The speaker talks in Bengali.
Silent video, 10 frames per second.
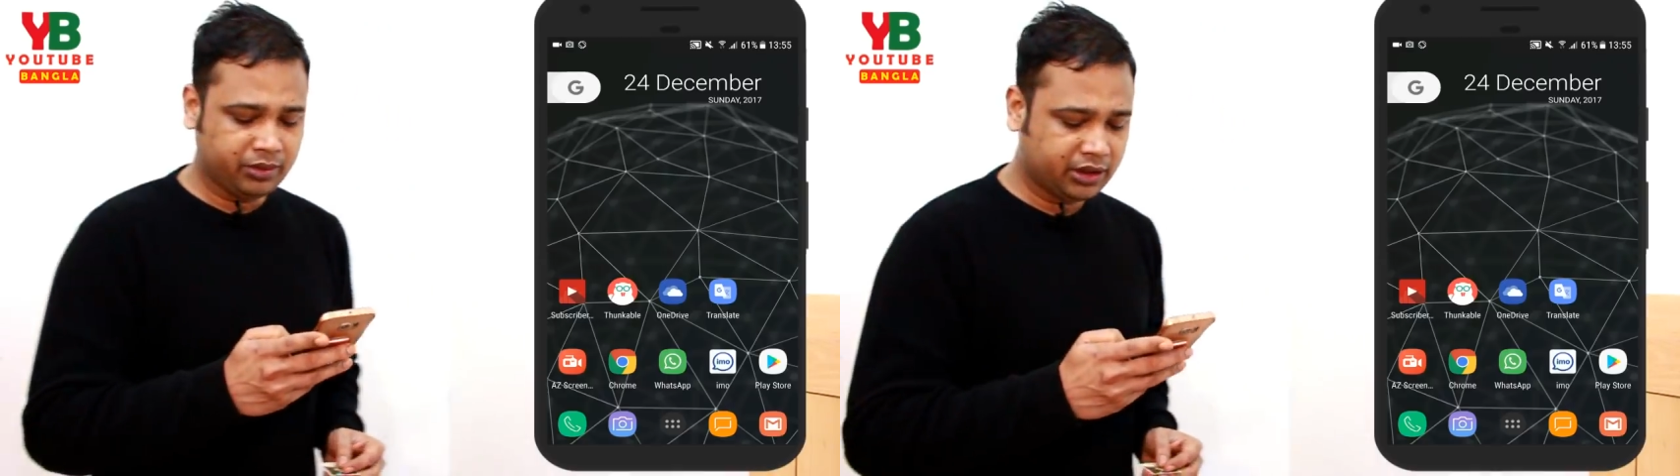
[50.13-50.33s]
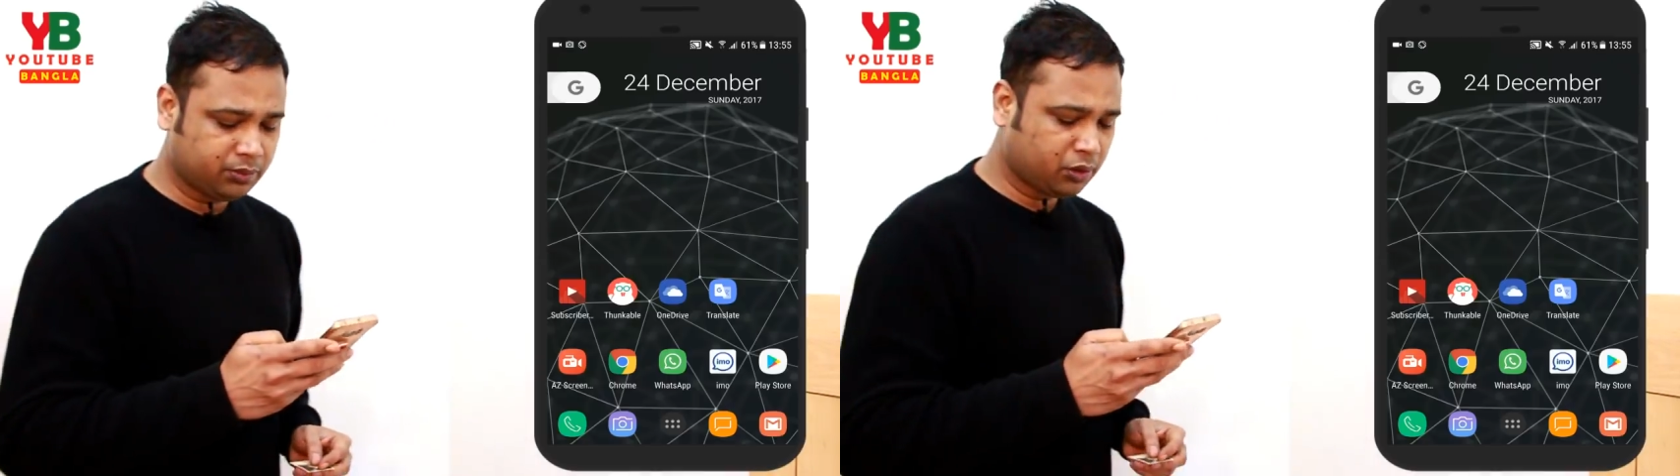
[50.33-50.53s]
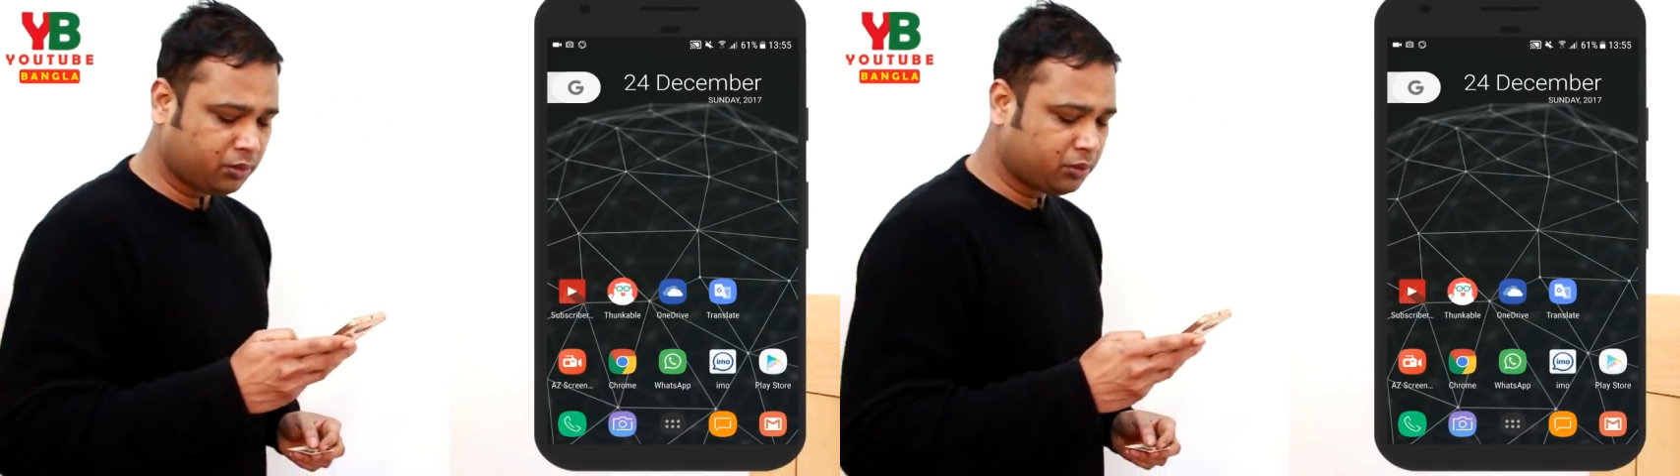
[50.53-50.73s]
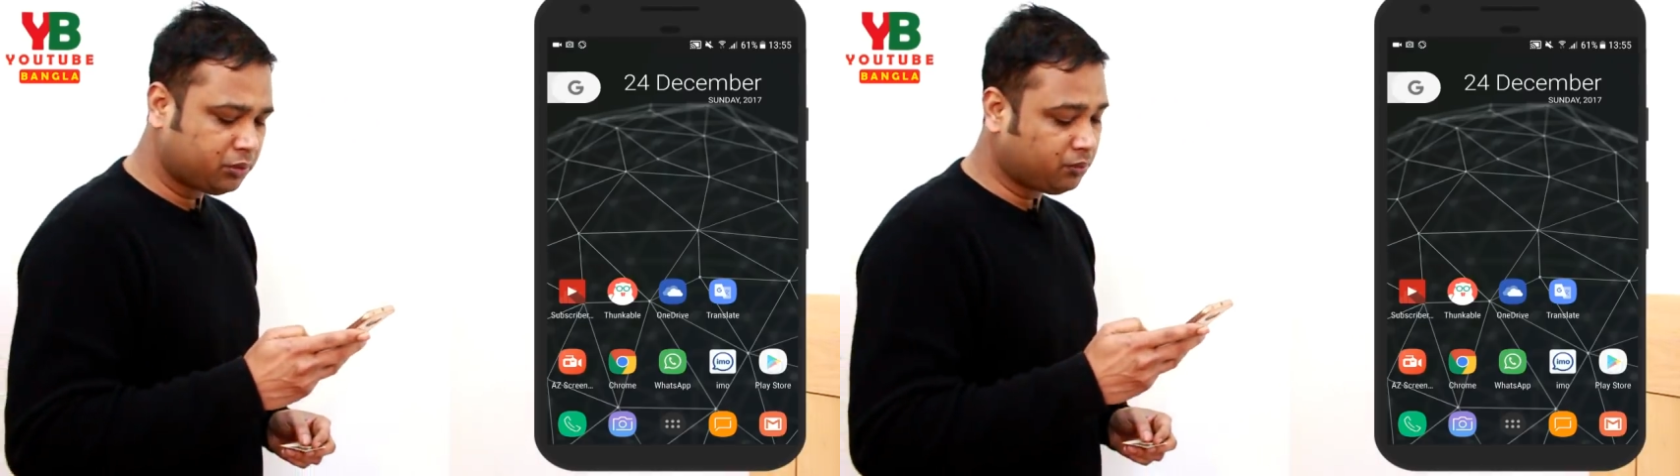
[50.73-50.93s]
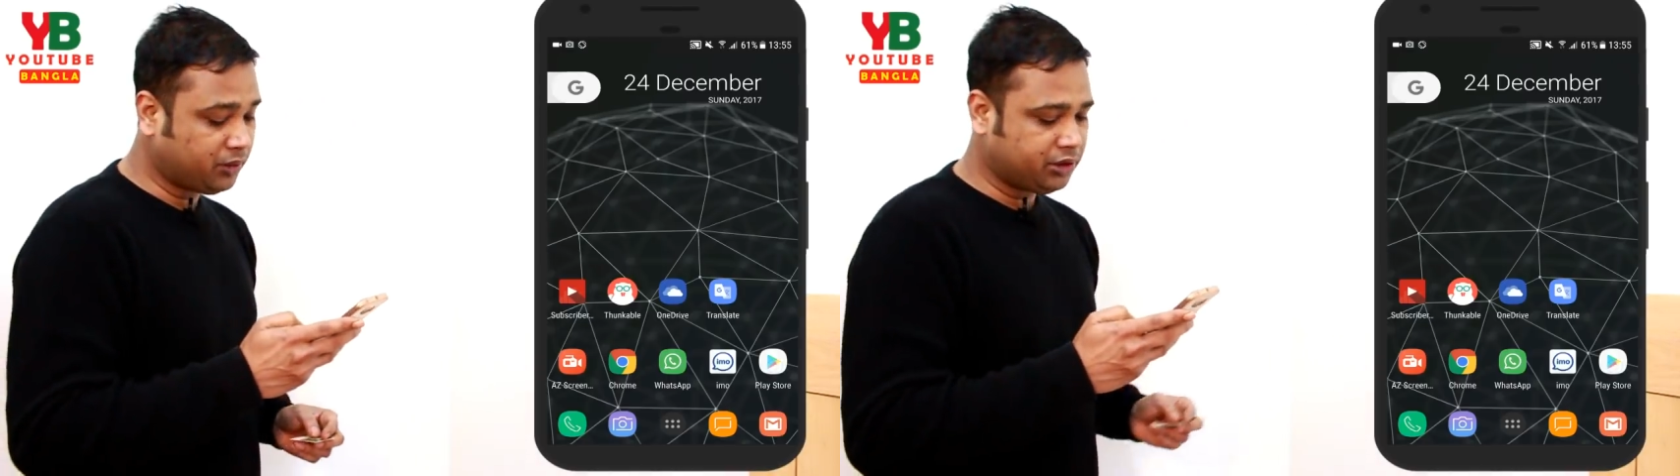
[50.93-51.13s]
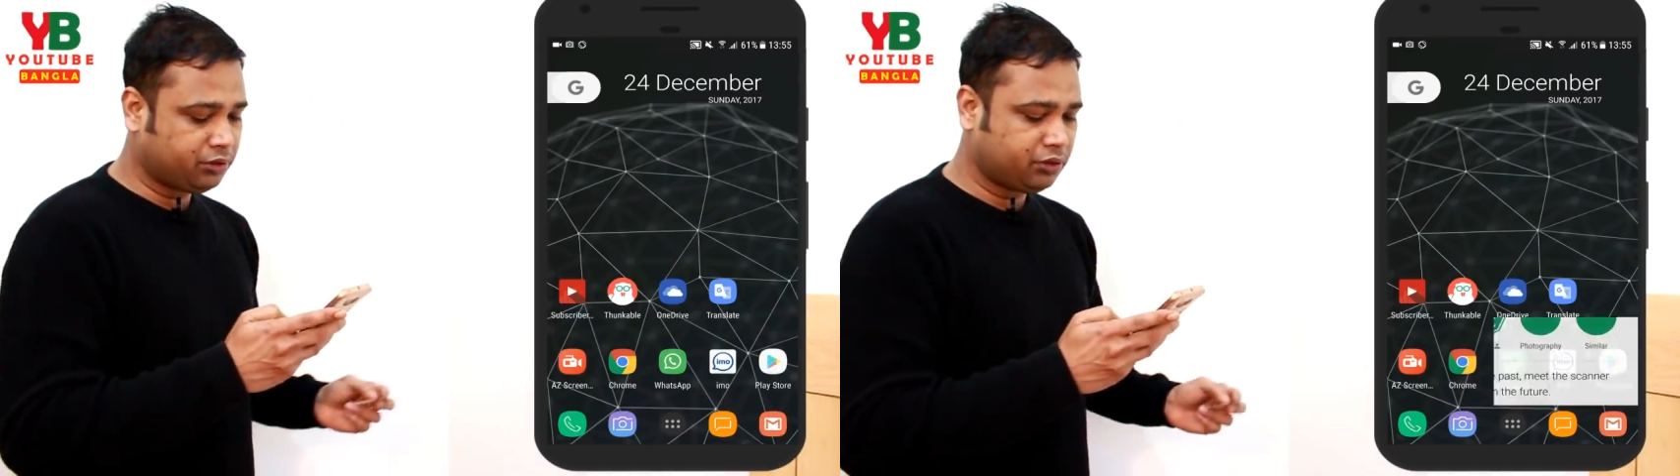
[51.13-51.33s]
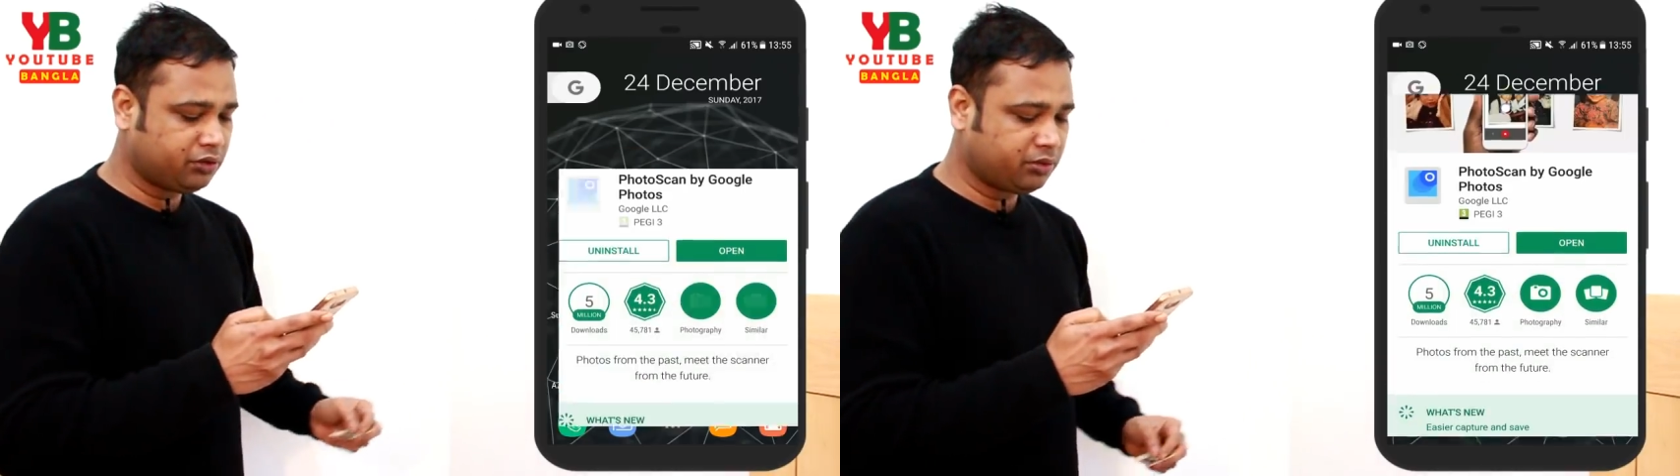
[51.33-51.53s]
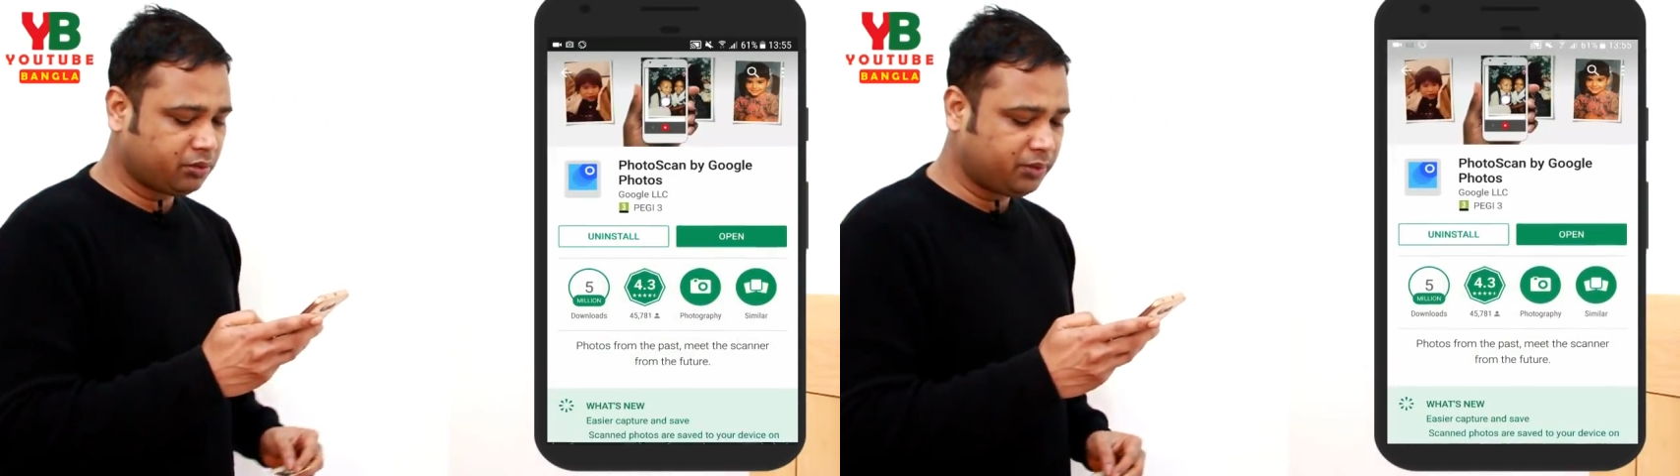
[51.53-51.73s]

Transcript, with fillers: আমরা জাস্ট বরাবরের মতো প্লে স্টোরে চলে যাবো